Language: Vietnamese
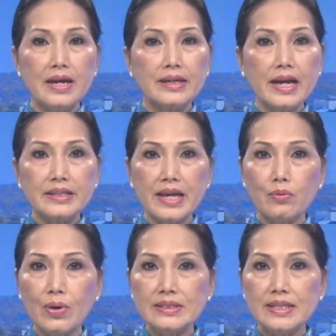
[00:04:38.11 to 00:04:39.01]
Các nhà
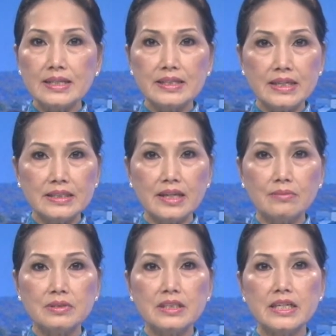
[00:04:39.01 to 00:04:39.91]
quan sát nhanh
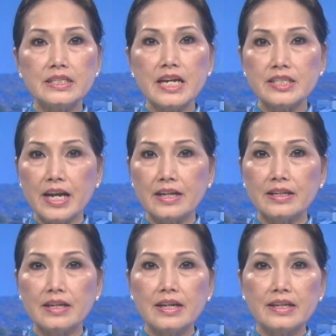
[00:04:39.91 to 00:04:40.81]
chóng chỉ ra rằng,
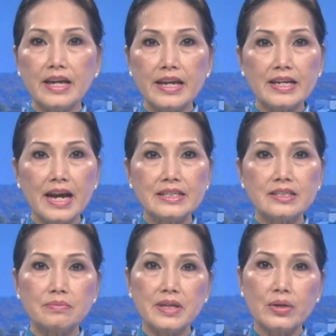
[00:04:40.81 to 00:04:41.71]
ngay cả
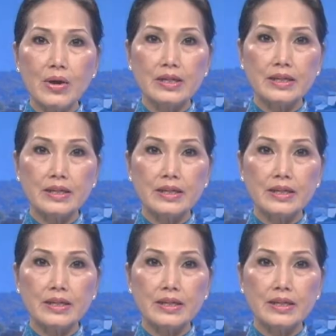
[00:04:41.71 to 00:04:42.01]
trong giai đoạn